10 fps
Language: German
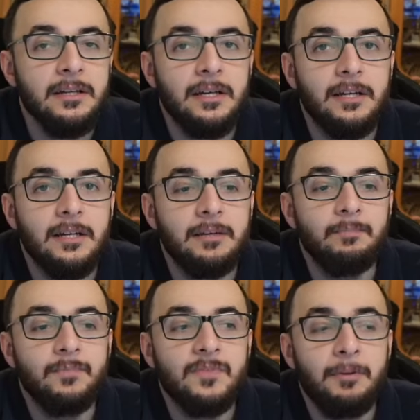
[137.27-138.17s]

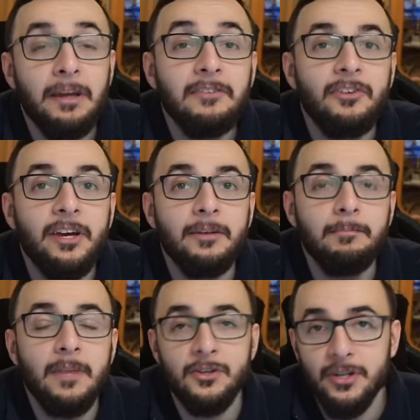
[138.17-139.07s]
ähm, verbannt
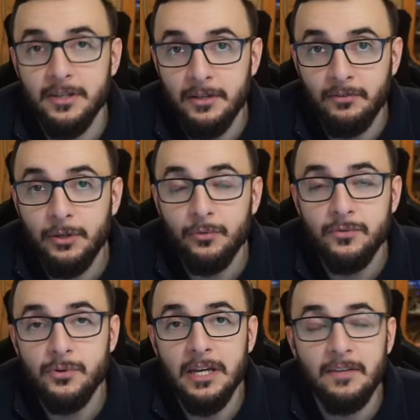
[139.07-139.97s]
werden, anstatt in den Friedhof
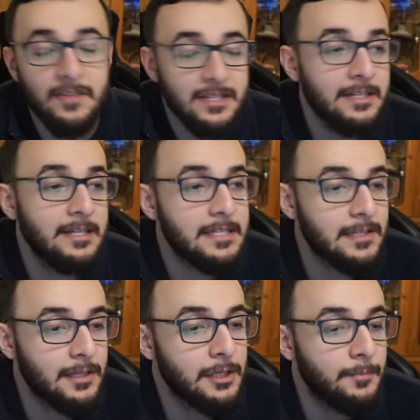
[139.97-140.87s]
zu gehen, wenn sie das
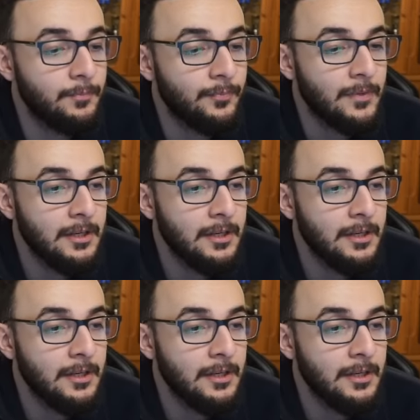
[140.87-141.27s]
ähm,